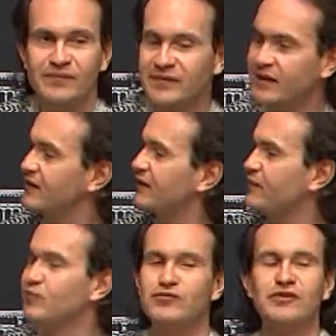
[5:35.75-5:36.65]

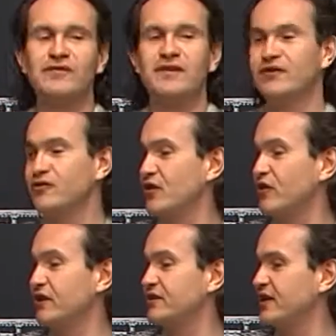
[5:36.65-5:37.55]
da, appunto da fare
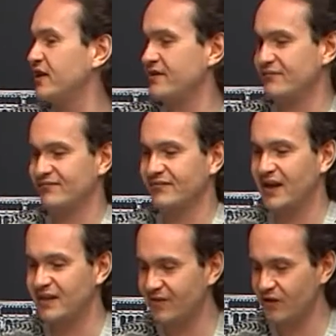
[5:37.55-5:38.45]
riunione che sei
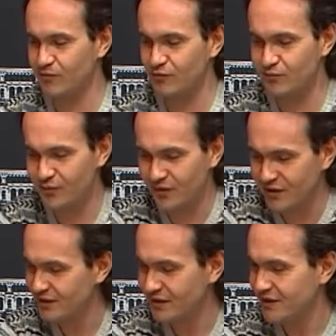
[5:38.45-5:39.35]
a livello
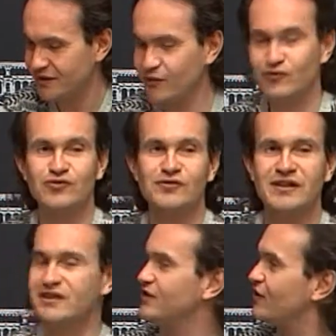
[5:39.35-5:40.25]
appunto di
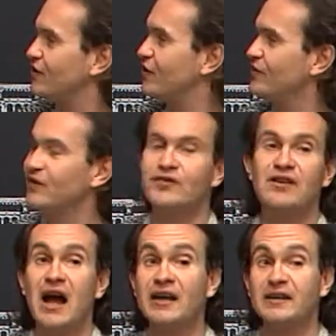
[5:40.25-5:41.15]
consultazione non
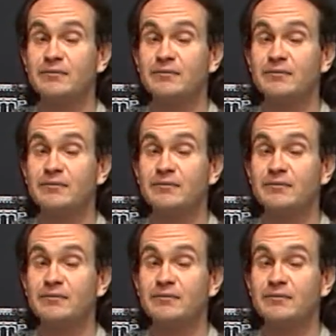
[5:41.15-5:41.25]
vincolante,